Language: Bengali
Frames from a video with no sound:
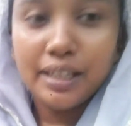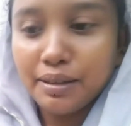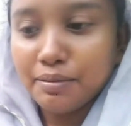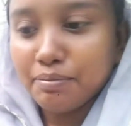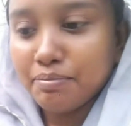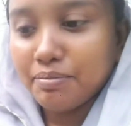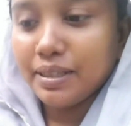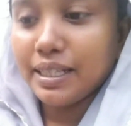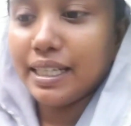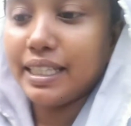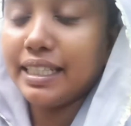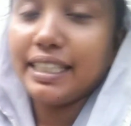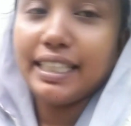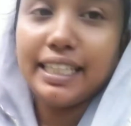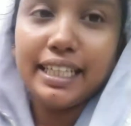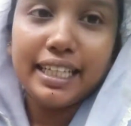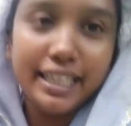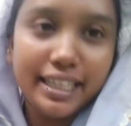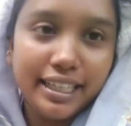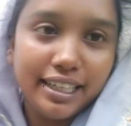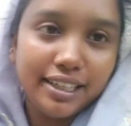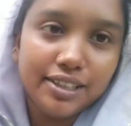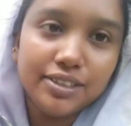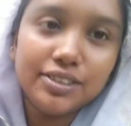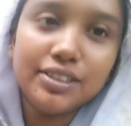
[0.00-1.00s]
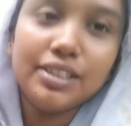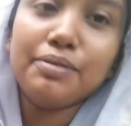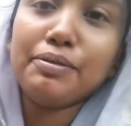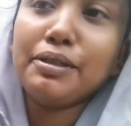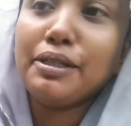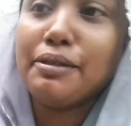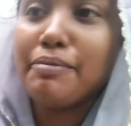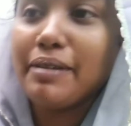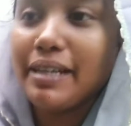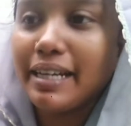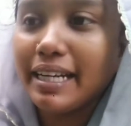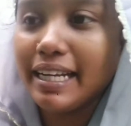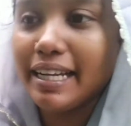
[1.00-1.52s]
প্লেট নিয়ে গেলে উনি
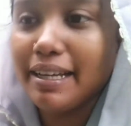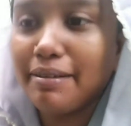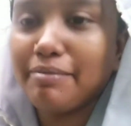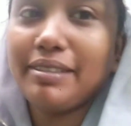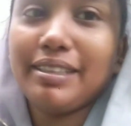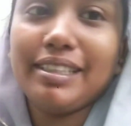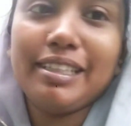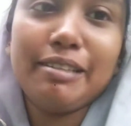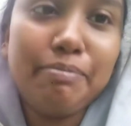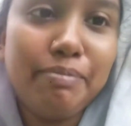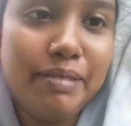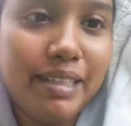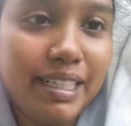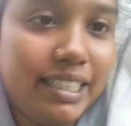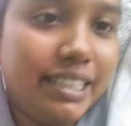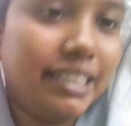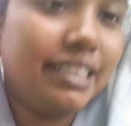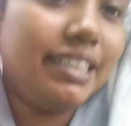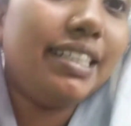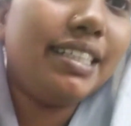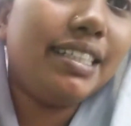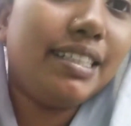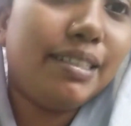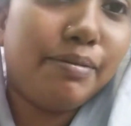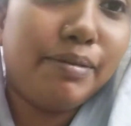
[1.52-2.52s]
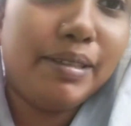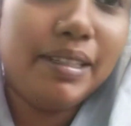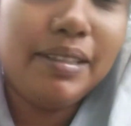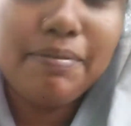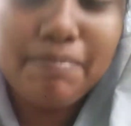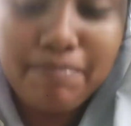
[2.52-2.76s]
আমার বানায় আমাদের প্লেটে দিয়ে যাবে